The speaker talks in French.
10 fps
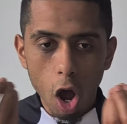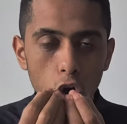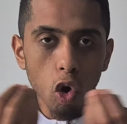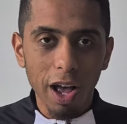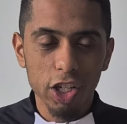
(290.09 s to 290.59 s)

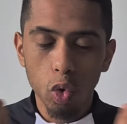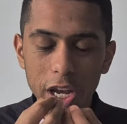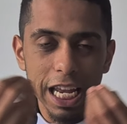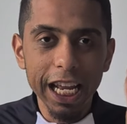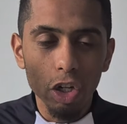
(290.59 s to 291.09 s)
le ratio
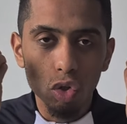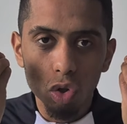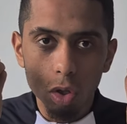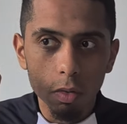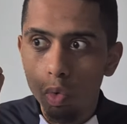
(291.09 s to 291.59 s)
il est
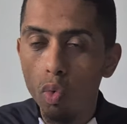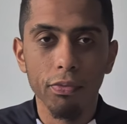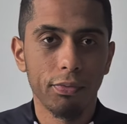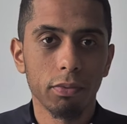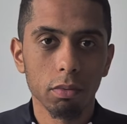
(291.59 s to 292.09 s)
juste
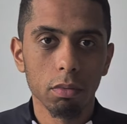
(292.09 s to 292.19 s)
ouf.